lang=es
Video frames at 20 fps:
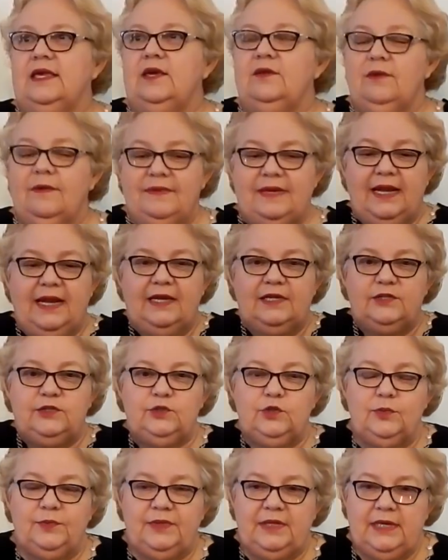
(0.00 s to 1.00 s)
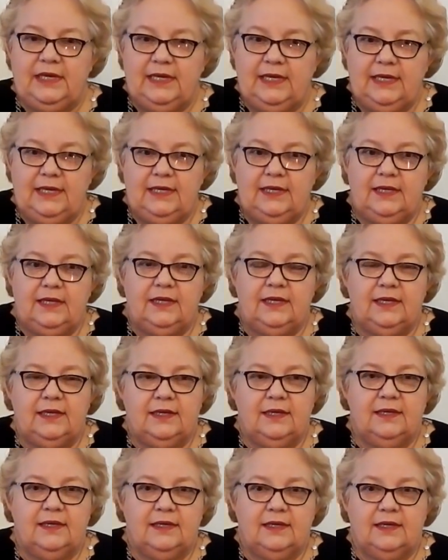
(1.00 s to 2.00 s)
Quiero hablar sobre
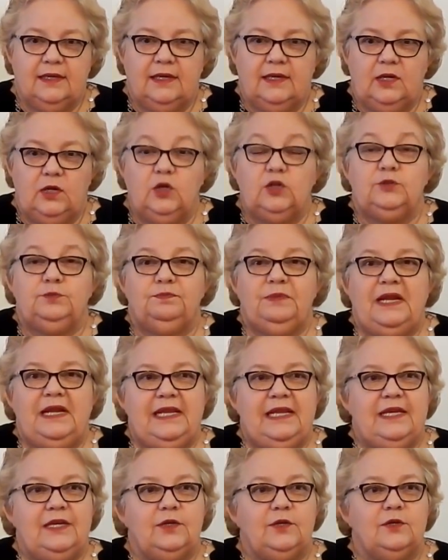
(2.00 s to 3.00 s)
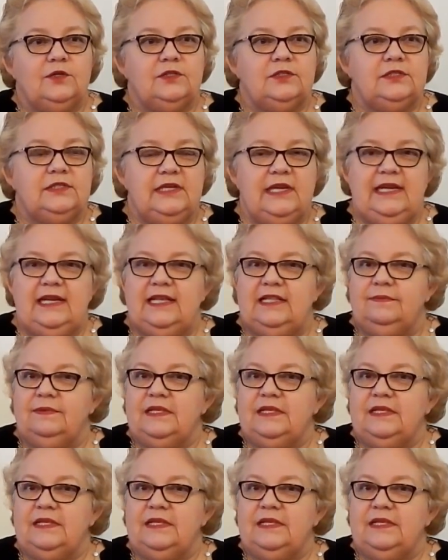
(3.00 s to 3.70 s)
los peligros y las